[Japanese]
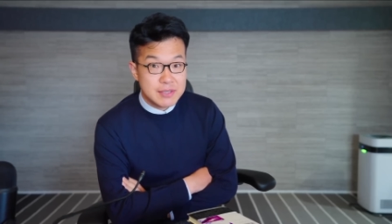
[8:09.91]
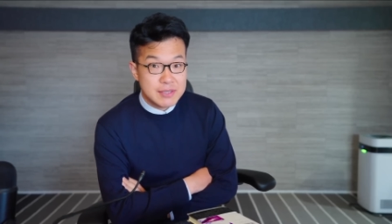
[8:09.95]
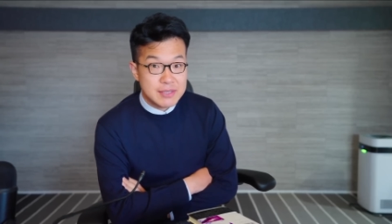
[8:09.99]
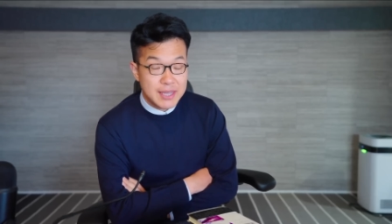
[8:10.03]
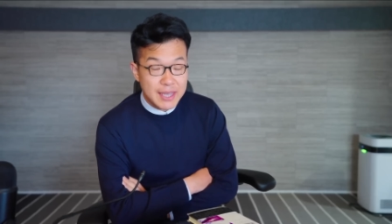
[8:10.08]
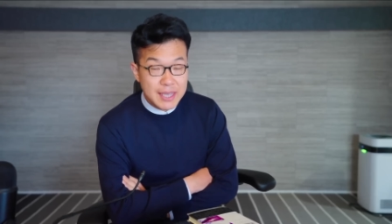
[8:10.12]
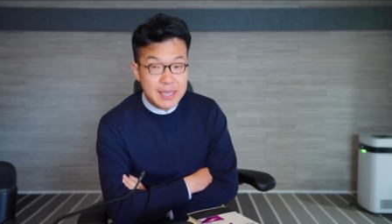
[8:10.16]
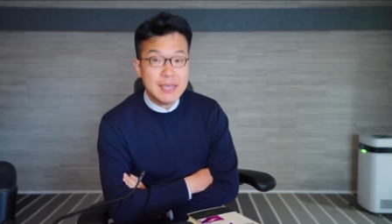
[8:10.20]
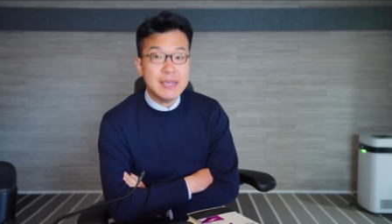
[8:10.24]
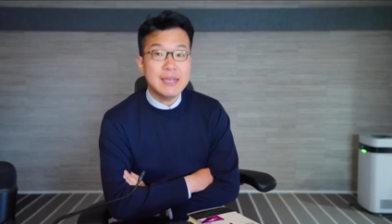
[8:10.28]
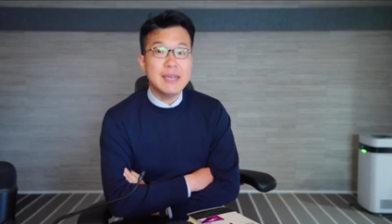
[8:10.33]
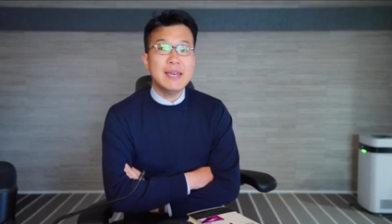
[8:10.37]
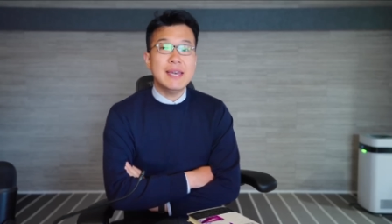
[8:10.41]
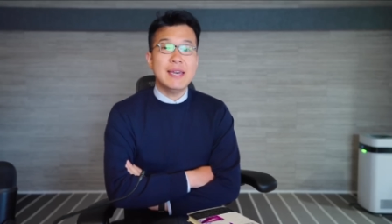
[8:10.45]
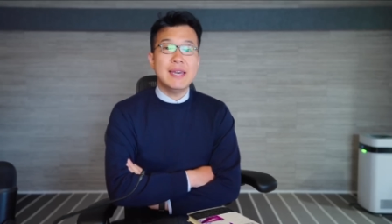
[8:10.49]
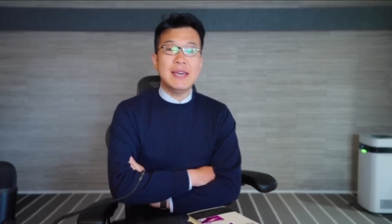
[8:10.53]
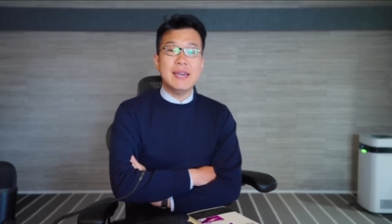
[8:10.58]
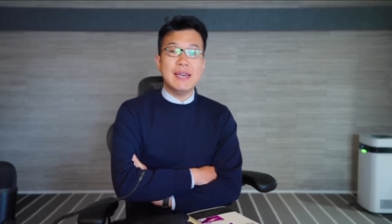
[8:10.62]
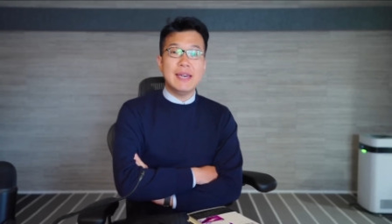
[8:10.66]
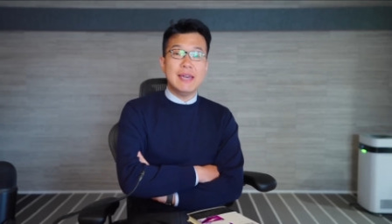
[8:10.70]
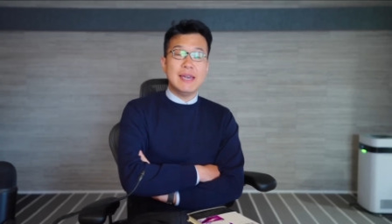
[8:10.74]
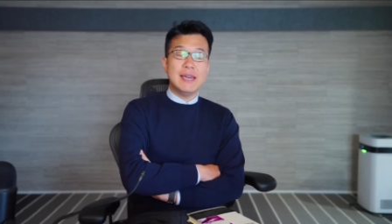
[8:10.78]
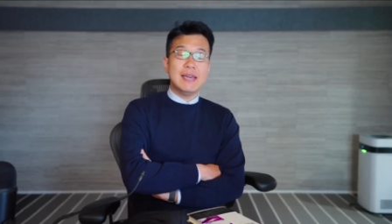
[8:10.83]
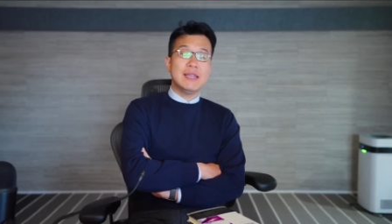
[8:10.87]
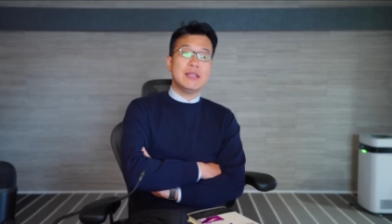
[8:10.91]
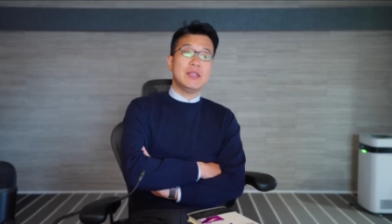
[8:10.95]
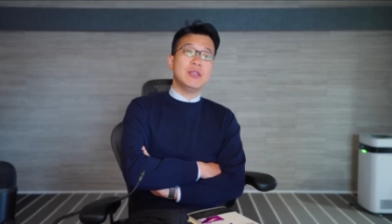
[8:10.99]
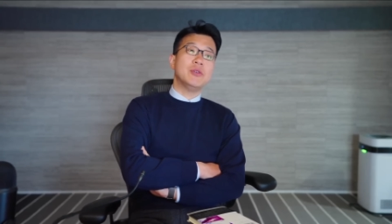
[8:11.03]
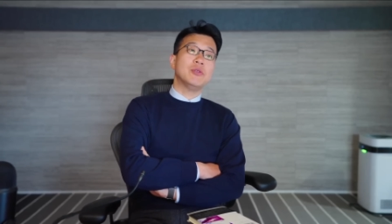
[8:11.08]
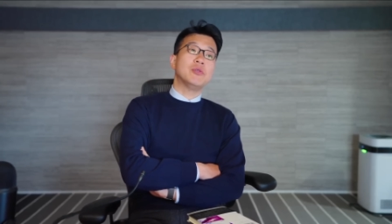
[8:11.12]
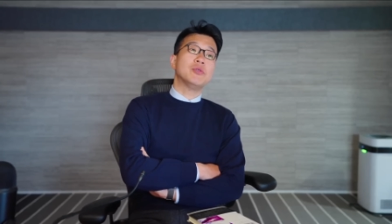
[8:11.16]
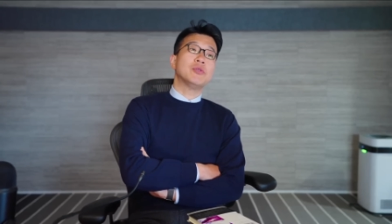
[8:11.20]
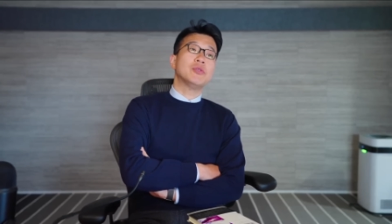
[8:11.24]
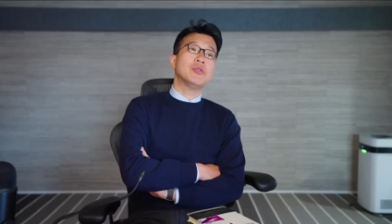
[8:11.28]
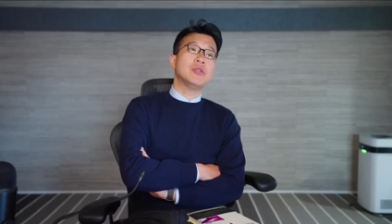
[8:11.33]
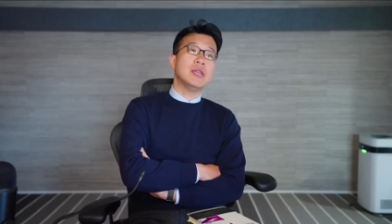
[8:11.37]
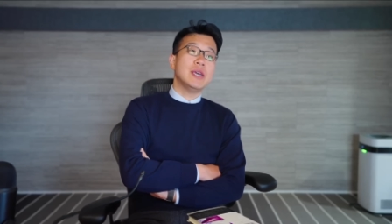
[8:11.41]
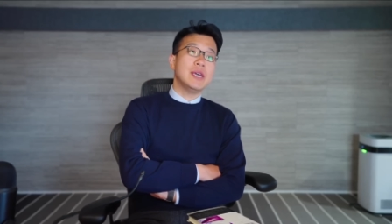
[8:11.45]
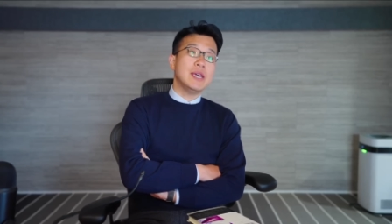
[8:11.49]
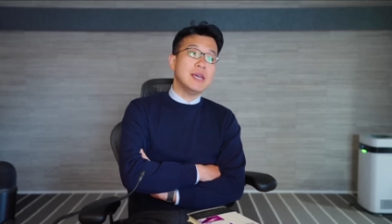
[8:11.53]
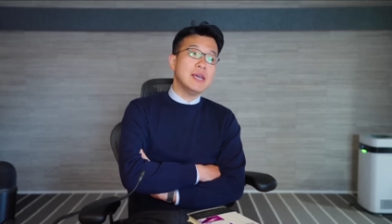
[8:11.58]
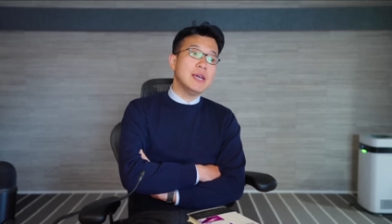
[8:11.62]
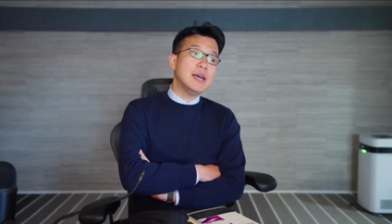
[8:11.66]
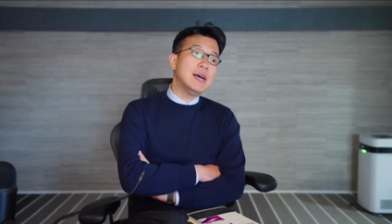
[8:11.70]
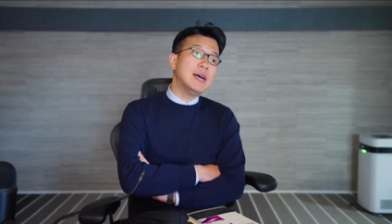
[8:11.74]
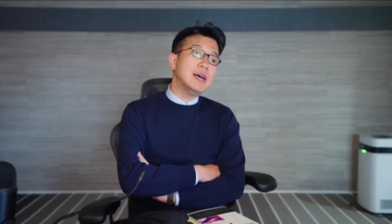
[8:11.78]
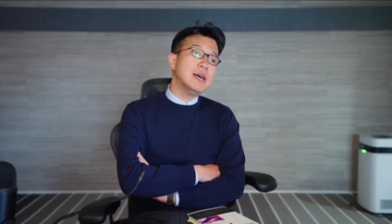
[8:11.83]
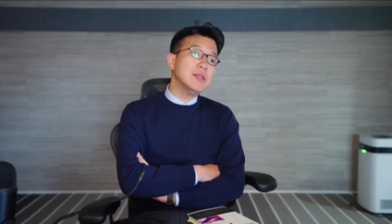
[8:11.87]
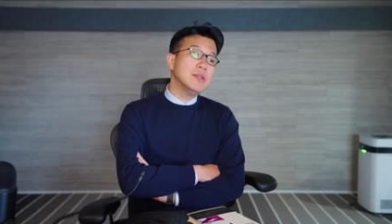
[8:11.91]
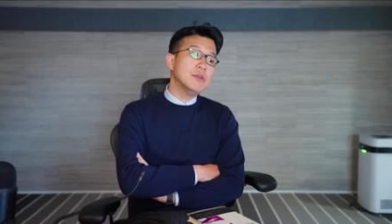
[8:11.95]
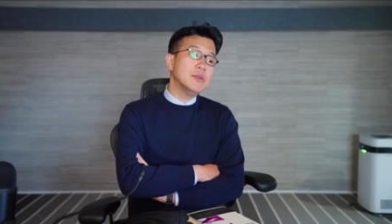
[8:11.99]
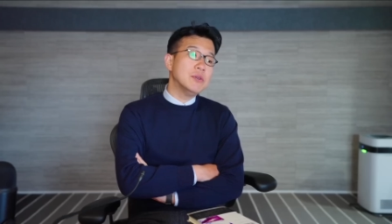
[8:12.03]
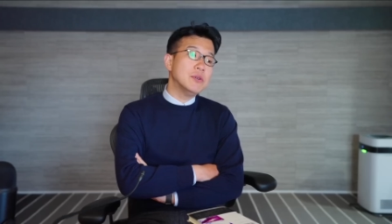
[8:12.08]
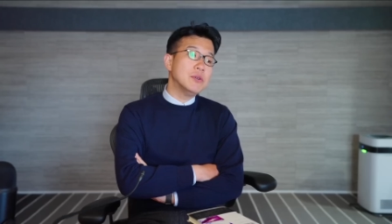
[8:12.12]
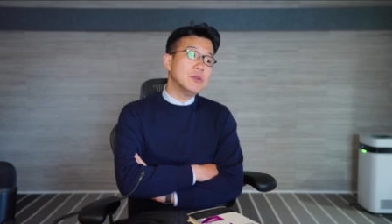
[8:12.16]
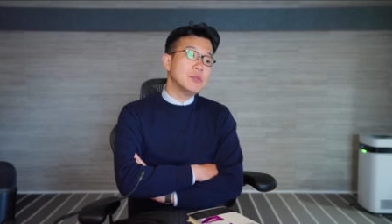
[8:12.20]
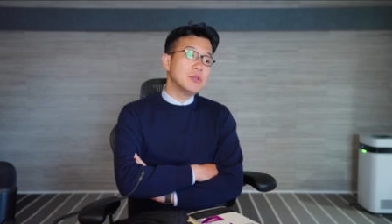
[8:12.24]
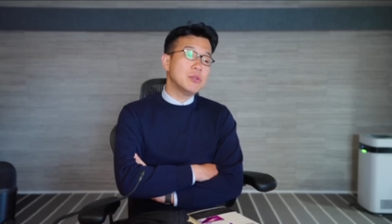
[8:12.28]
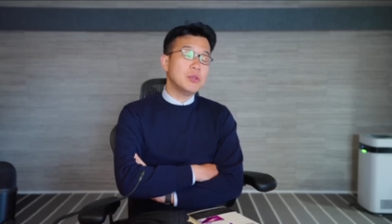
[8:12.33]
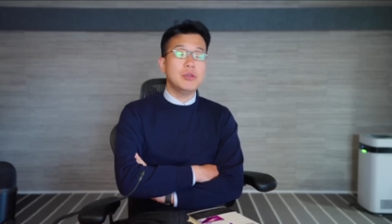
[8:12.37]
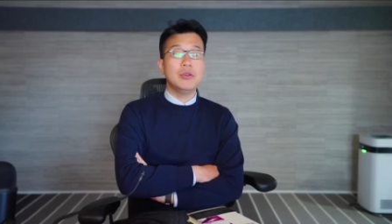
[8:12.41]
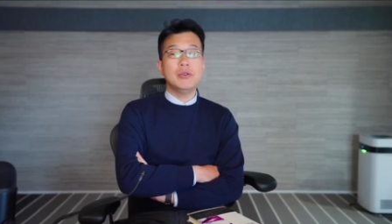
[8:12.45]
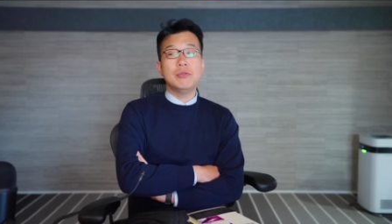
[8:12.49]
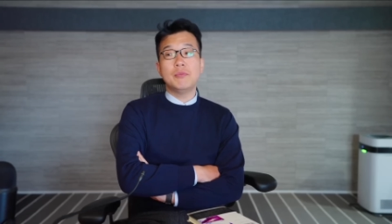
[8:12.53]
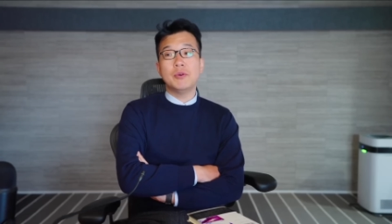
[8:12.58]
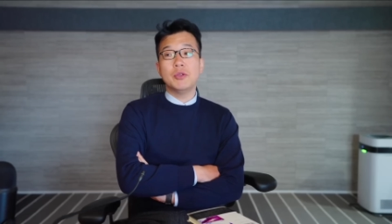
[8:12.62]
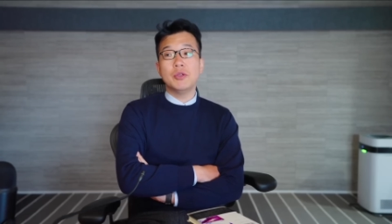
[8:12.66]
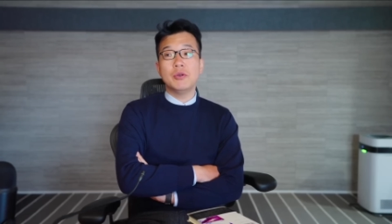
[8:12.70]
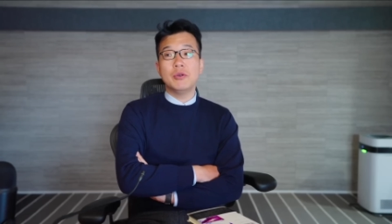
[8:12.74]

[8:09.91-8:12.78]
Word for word: ね、っていうことで、っていうも